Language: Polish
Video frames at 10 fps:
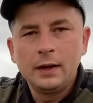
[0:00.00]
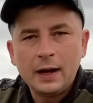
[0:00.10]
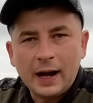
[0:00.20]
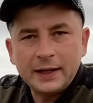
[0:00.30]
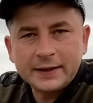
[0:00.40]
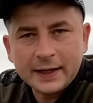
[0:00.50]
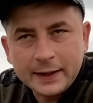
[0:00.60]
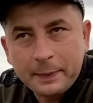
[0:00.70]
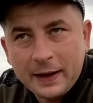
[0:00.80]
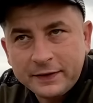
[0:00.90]
ale tak
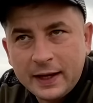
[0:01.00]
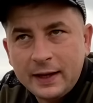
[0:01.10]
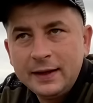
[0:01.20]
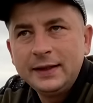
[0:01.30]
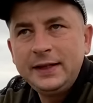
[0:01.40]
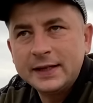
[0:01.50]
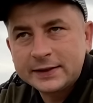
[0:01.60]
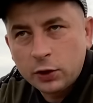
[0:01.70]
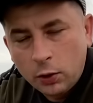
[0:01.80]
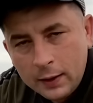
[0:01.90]
naprawdę jest
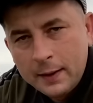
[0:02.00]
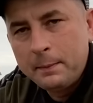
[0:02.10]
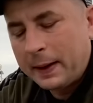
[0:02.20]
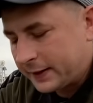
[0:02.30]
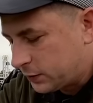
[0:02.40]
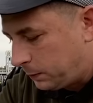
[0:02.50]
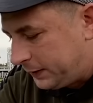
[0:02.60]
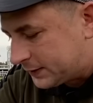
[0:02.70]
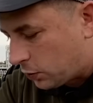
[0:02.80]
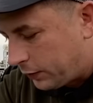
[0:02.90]
to bardzo
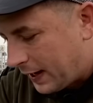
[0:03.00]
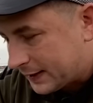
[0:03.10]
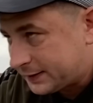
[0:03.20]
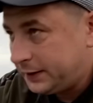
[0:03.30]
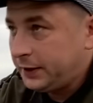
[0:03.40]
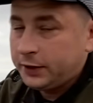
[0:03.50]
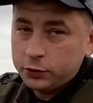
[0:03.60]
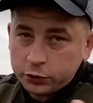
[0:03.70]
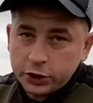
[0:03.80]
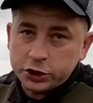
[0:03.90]
blisko nas i
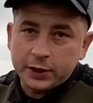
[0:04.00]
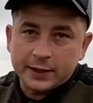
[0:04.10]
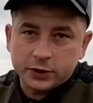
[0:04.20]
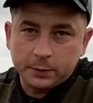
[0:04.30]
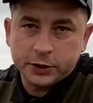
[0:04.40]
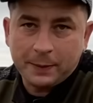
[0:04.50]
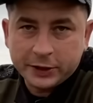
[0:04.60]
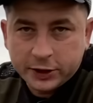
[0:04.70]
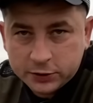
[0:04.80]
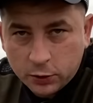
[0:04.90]
dotyczy nas, no bo
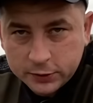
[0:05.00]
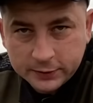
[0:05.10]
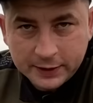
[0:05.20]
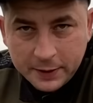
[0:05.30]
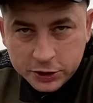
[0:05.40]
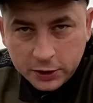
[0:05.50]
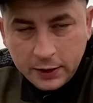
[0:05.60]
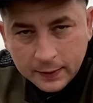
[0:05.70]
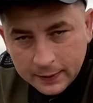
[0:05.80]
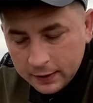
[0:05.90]
zobaczcie, skoro są zamieszki
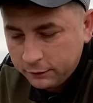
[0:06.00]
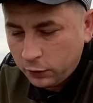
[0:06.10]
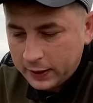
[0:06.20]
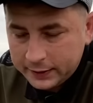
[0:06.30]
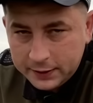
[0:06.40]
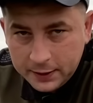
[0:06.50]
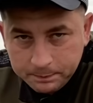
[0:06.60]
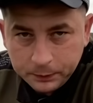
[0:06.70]
w Holandii,